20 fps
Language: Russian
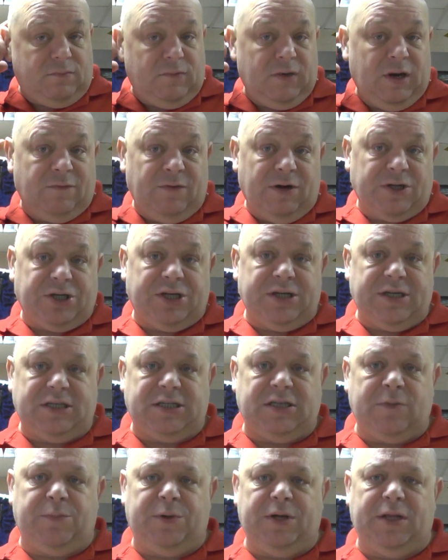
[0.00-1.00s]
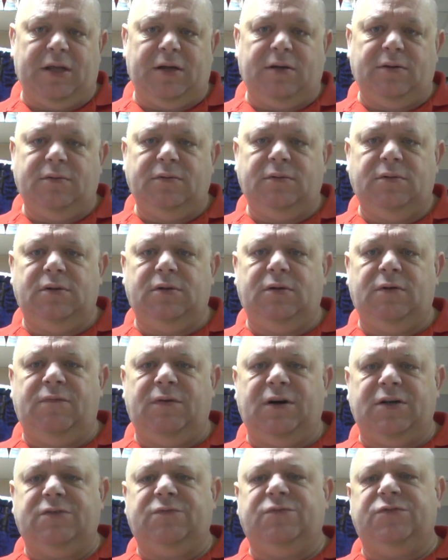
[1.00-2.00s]
ваша дисциплина, э,
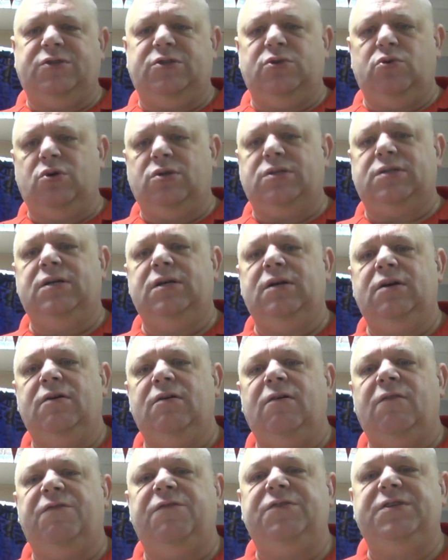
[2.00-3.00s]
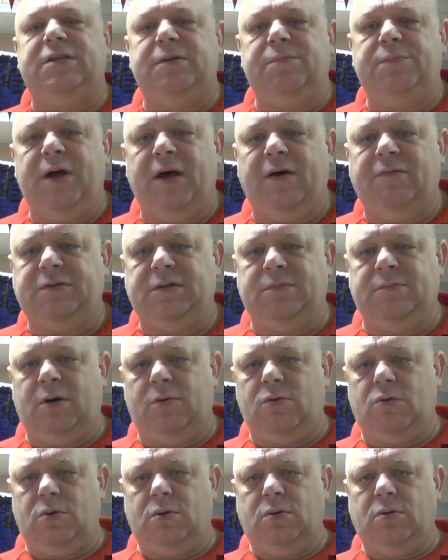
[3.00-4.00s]
ваш взнос в себя в
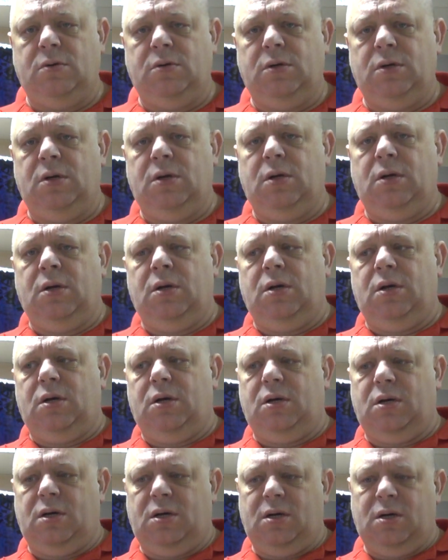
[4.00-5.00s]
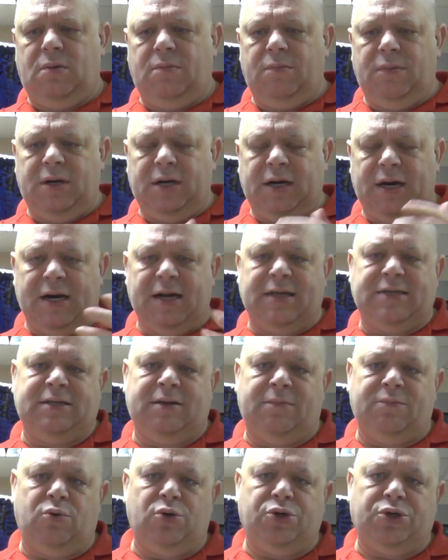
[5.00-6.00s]
самого. Э, мы
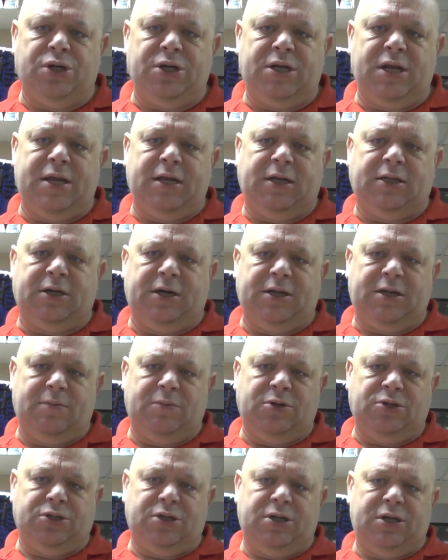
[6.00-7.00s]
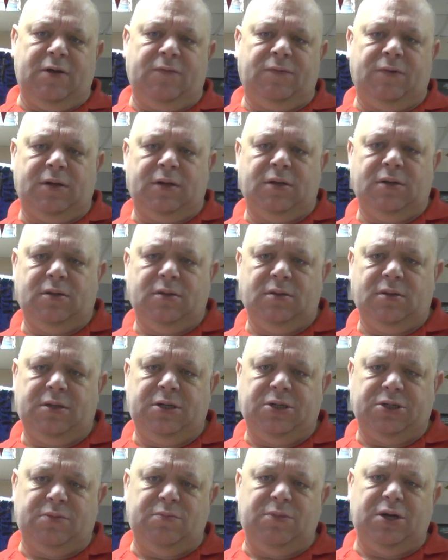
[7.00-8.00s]
гораздо больше денег тратим ежедневно,
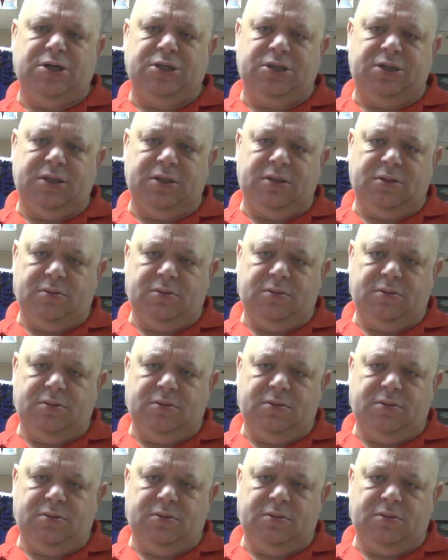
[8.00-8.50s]
ежемесячно.